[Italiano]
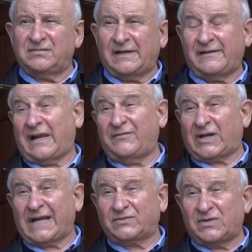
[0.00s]

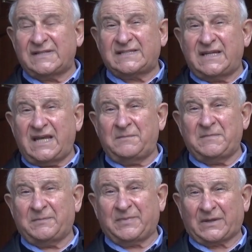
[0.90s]
lavorato
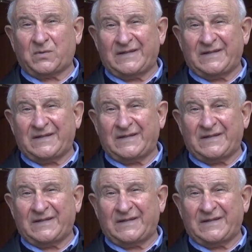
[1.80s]
insieme per